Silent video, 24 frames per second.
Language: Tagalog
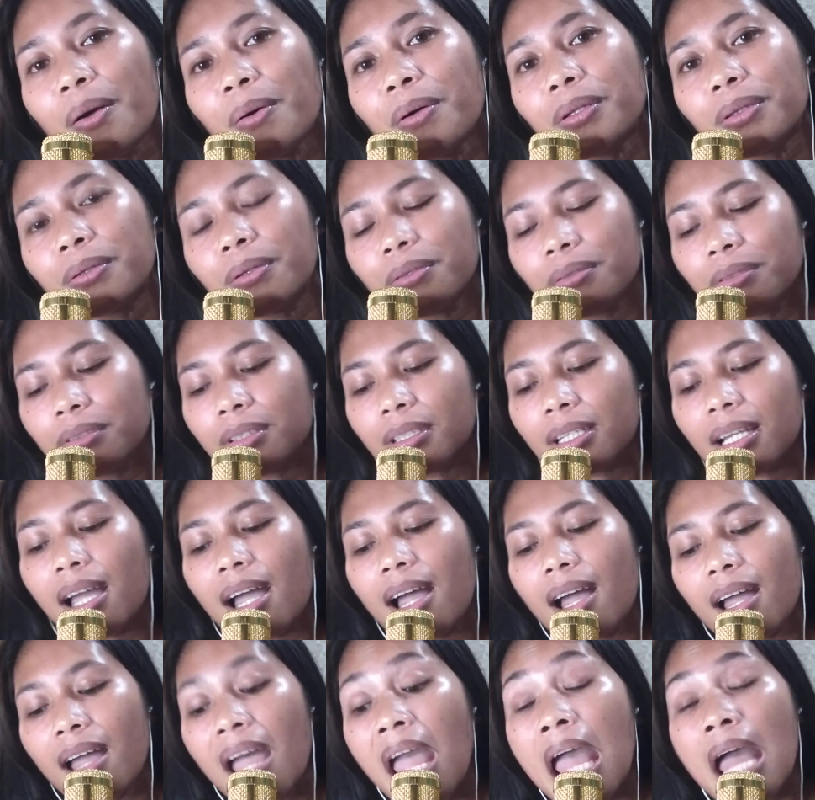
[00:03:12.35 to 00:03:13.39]
uton
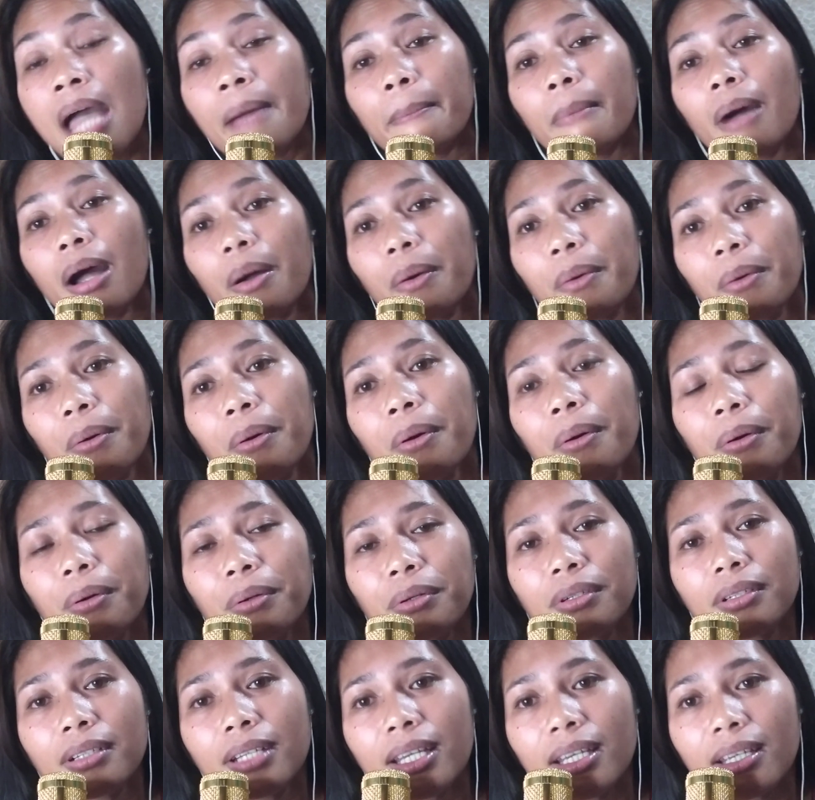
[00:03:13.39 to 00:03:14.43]
ka
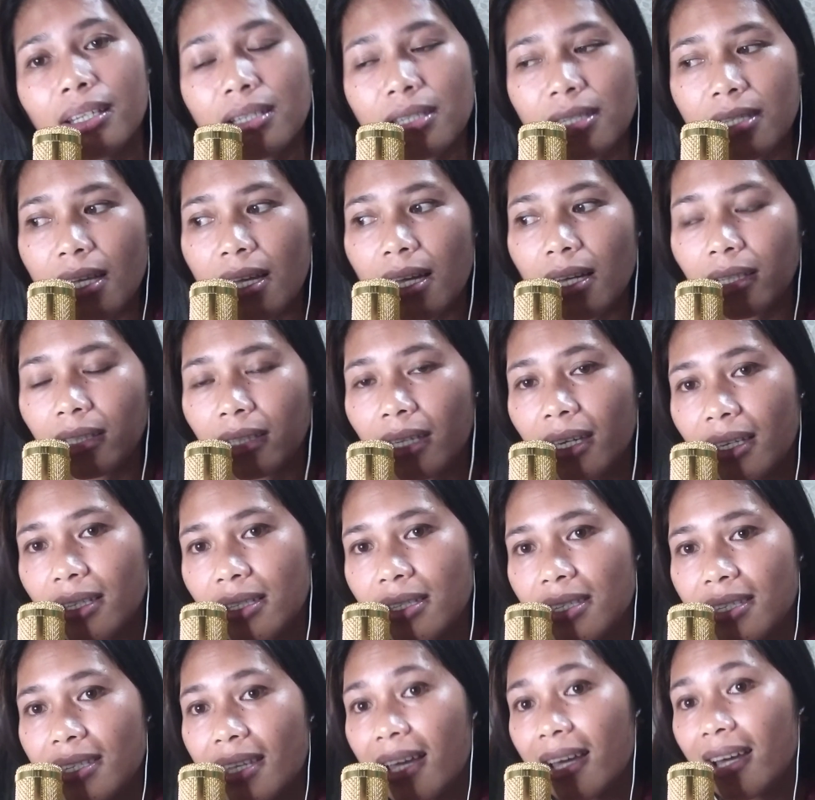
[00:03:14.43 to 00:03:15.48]
Maunay sakit
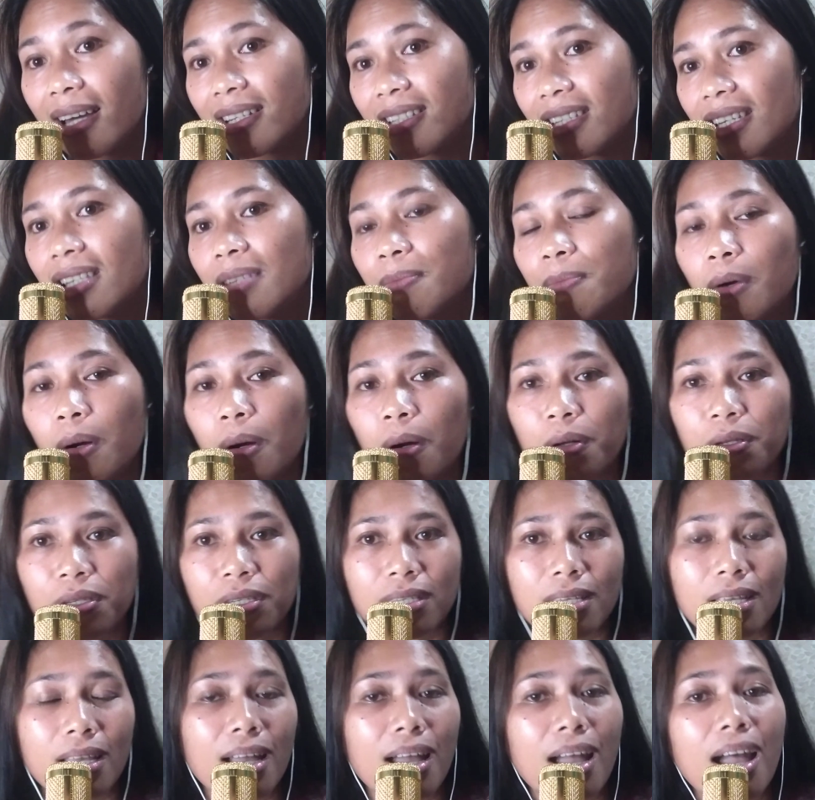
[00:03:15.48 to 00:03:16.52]
sa
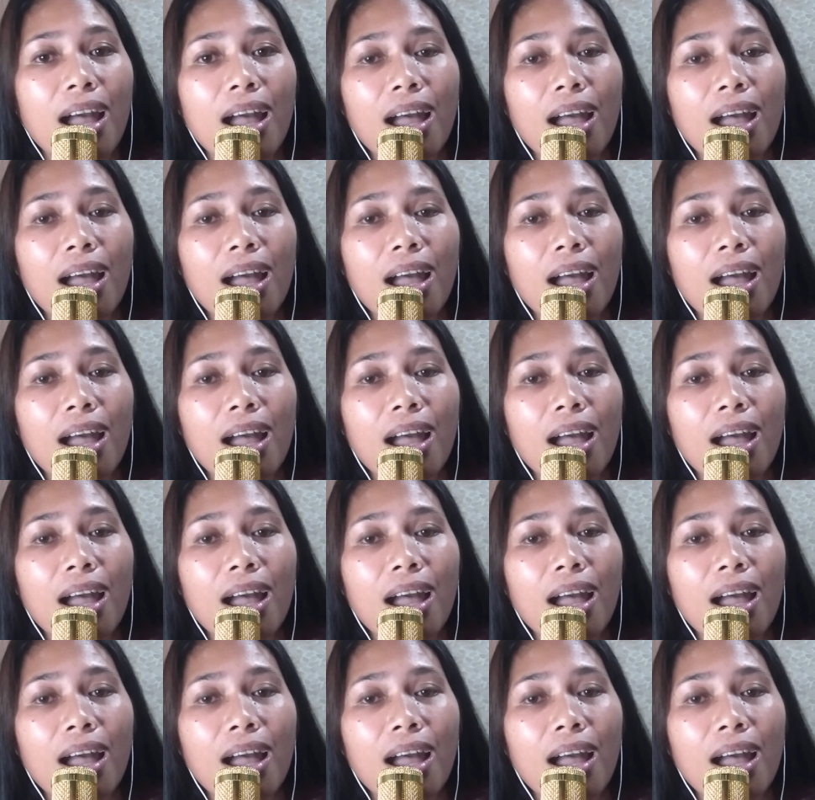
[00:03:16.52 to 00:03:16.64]
jismosa